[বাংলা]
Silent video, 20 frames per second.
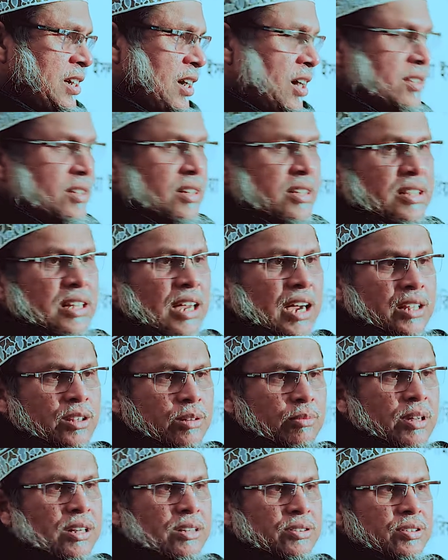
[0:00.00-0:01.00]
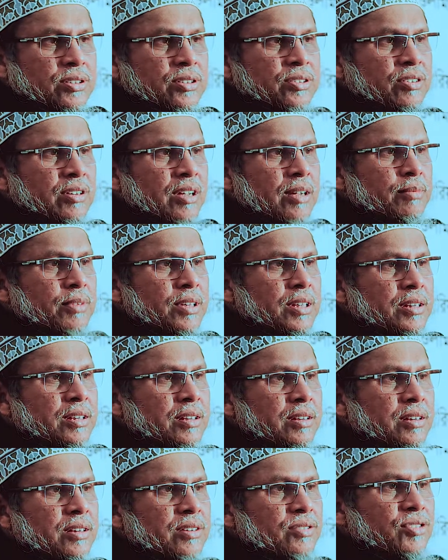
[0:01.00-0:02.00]
হজরতে আদব আলিস ইসলামের
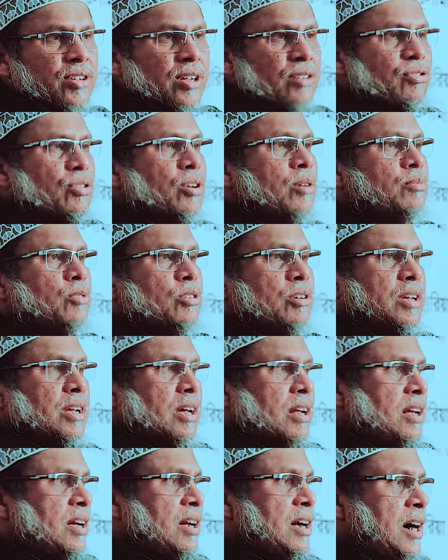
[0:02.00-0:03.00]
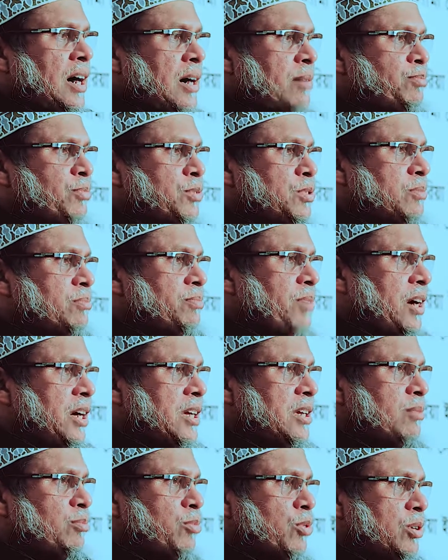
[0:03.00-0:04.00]
সেই সময়কালে আপন
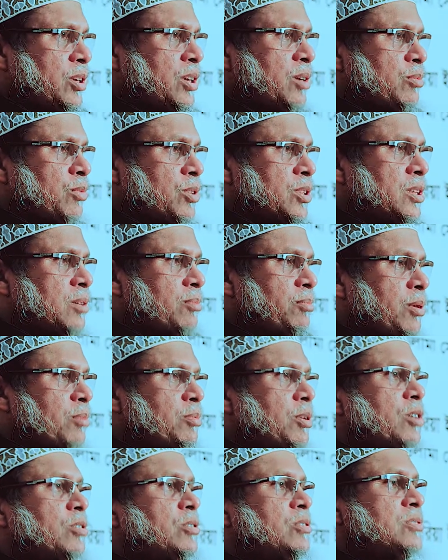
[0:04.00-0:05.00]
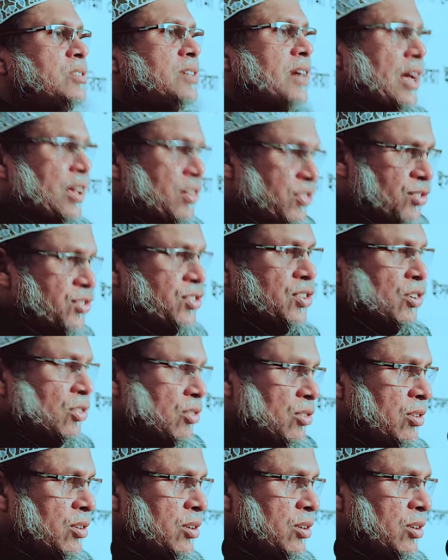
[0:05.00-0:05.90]
ভাই বোনের মধ্যে বিবাহ জায়েজ ছিল